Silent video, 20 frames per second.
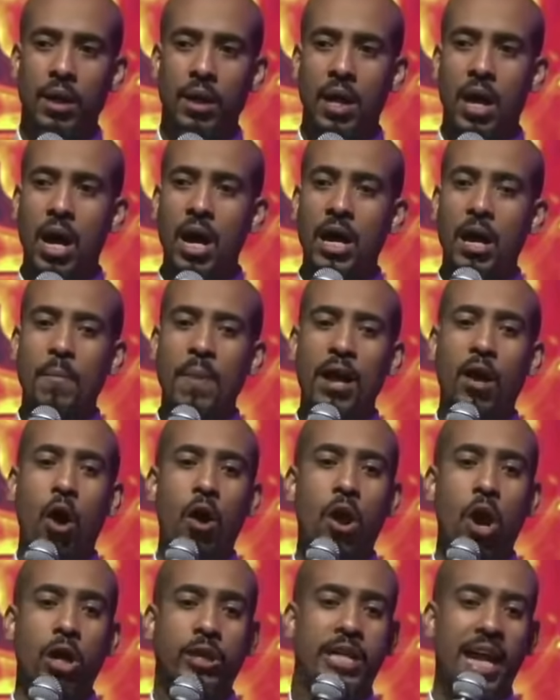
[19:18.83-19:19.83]
Ahora me
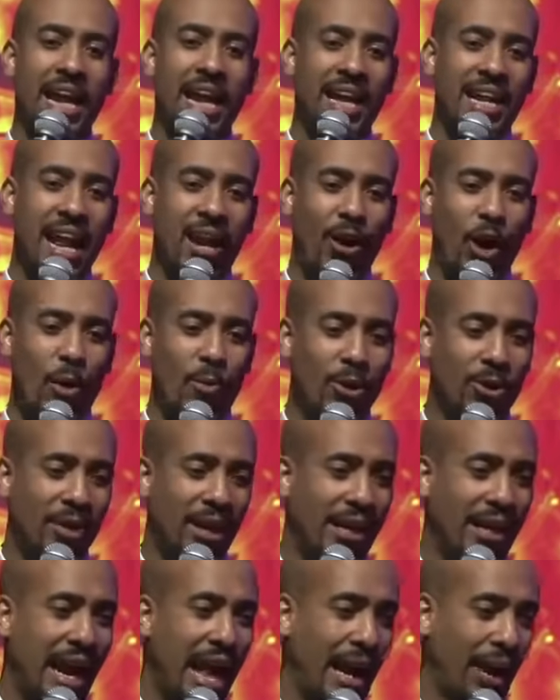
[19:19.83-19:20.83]
conocen en el globio
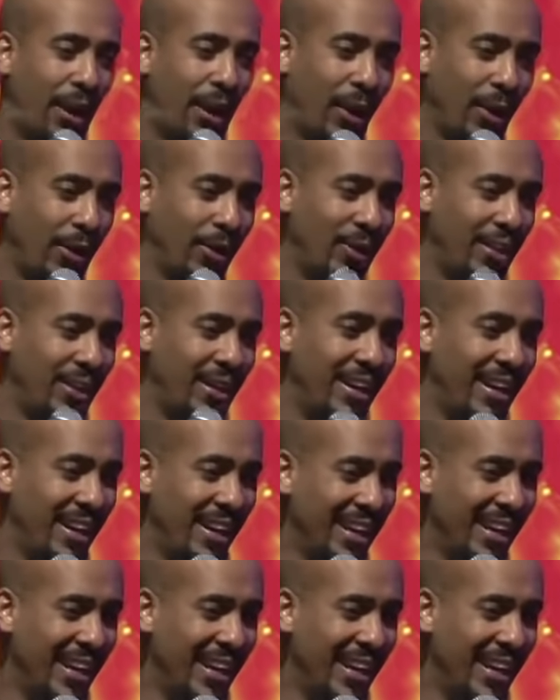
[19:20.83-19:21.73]
terráqueo.